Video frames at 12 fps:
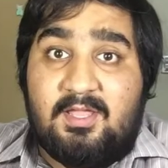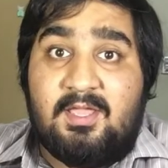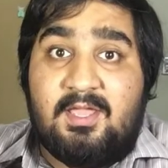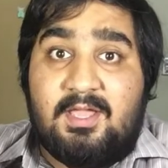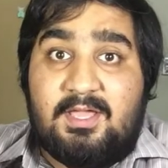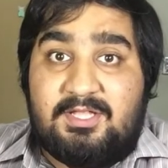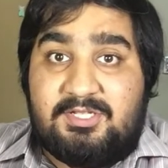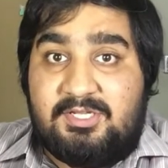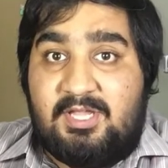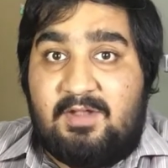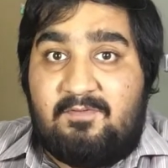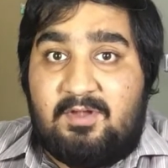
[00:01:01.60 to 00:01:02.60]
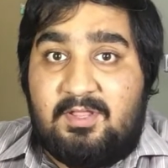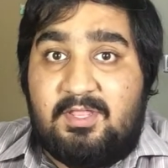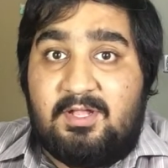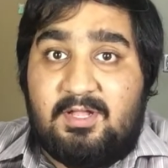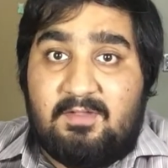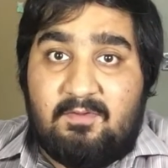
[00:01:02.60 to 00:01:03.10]
अच्छी
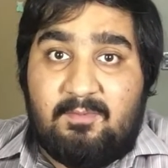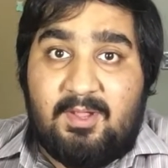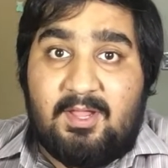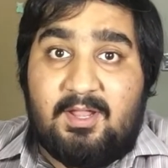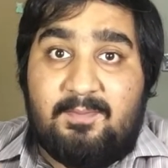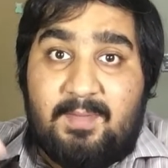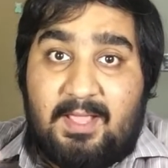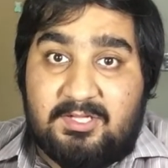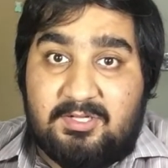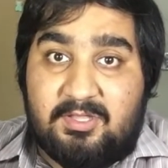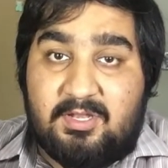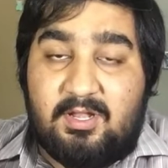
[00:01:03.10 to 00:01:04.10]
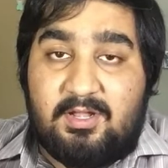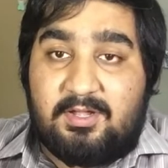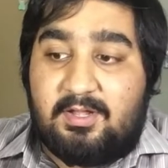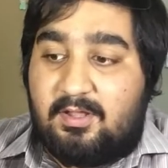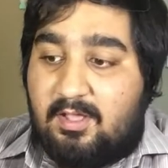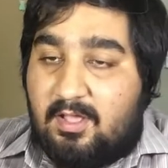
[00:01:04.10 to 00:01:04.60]
एडवर्टाइजिंग टीवी पे करें पैकेजेस के
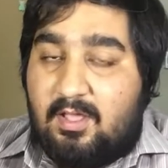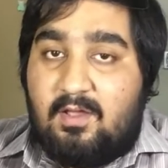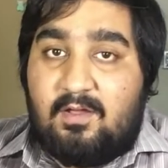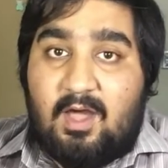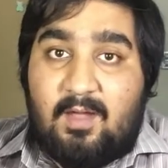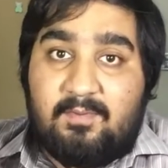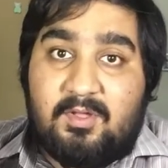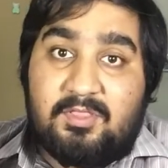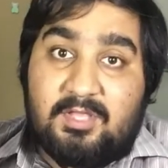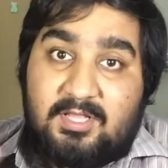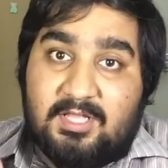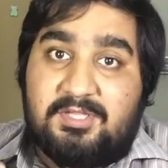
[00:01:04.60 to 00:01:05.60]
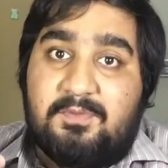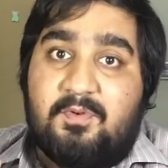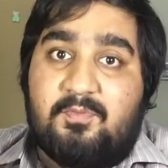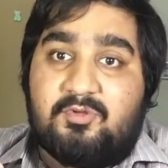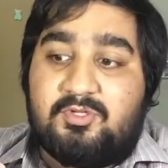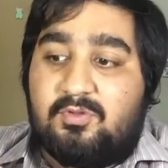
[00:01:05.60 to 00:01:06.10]
रिलेटेड आपकी ज़्यादा अच्छी
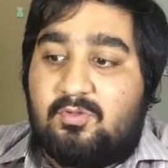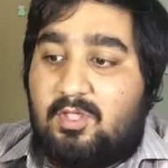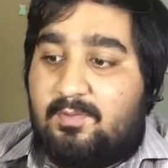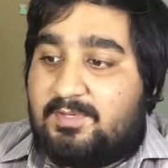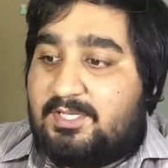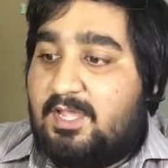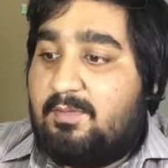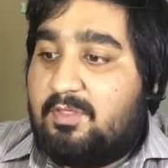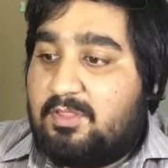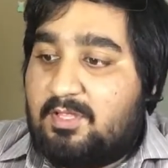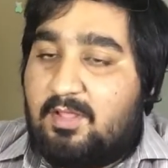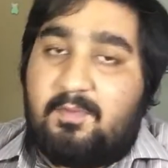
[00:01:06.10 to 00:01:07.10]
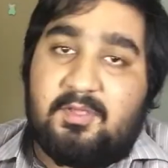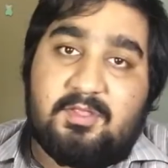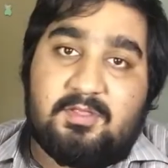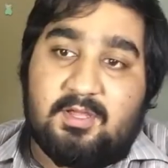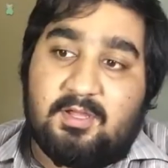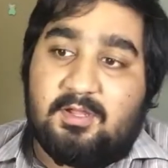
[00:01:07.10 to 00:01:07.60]
प्रमोशन होगी बजाय आप इस तरह पैसे
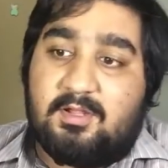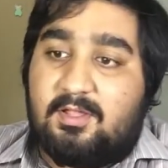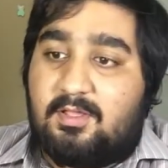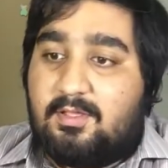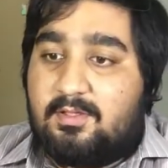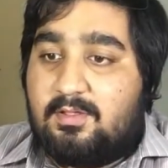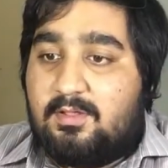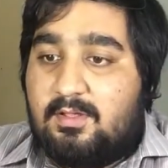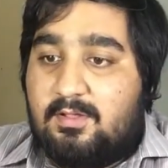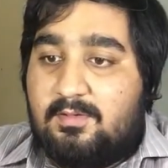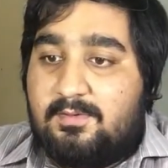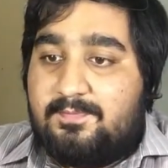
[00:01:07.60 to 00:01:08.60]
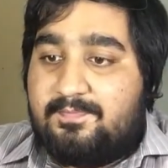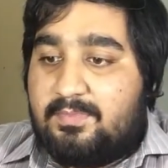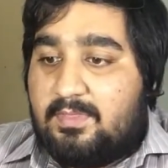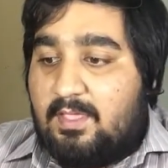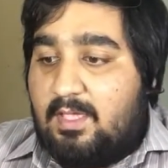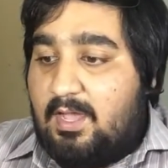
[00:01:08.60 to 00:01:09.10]
ज़ाया कर देंगे
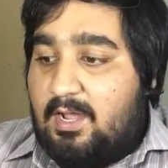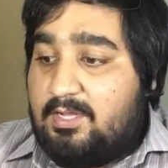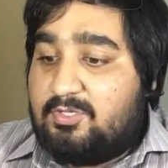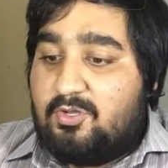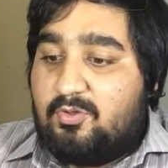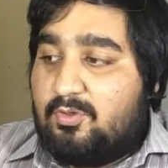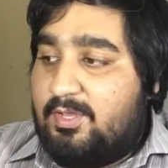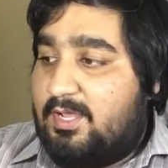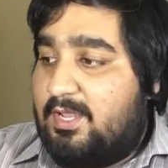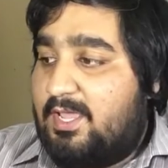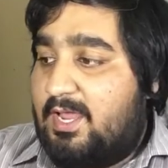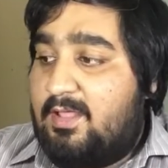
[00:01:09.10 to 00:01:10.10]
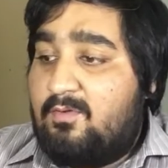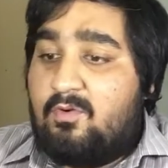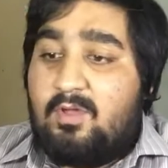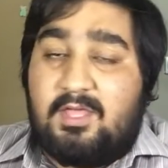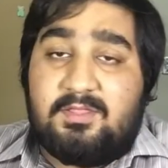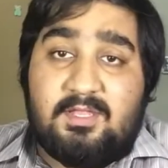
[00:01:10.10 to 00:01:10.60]
अगली जो न्यूज़ निकल के आ रही है वो
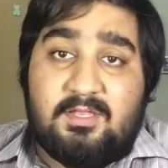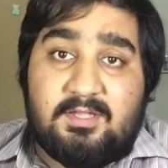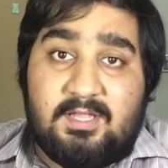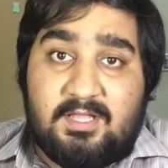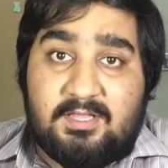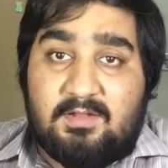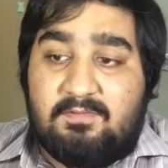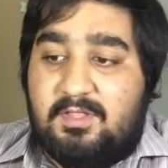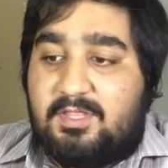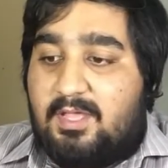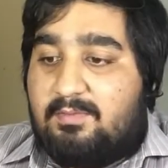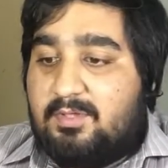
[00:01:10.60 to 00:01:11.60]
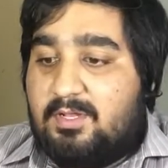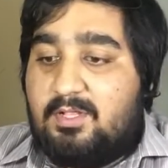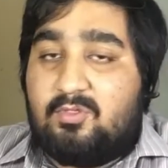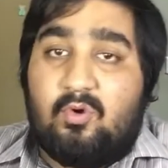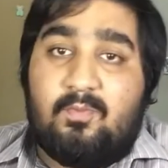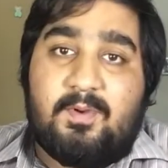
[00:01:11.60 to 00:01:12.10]
एस की तरफ से सैमसंग ने
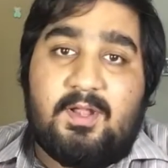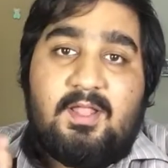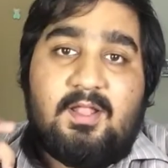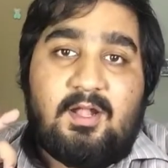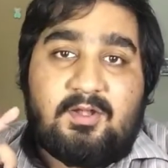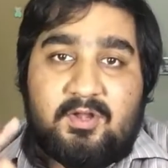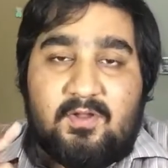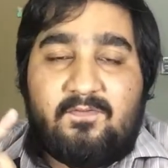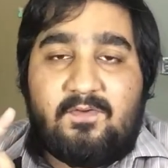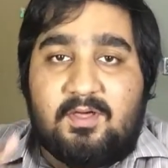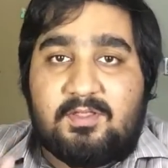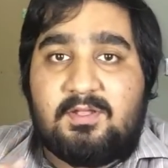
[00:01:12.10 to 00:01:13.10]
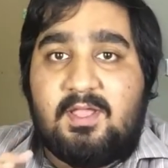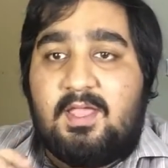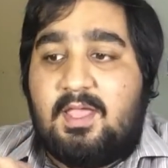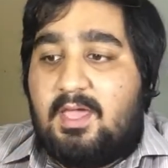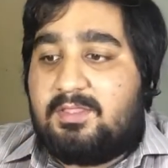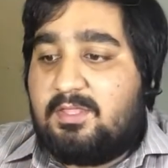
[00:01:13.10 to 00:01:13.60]
दो बड़े अल्ट्रा
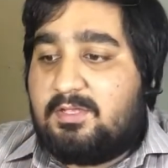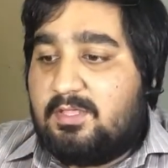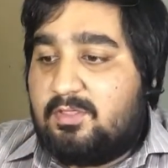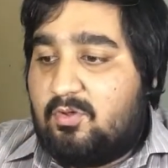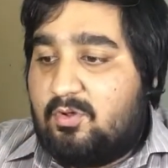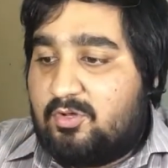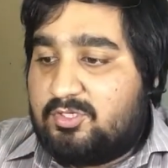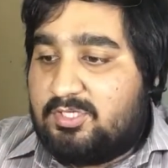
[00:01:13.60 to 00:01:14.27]
फास्ट एस को लॉन्च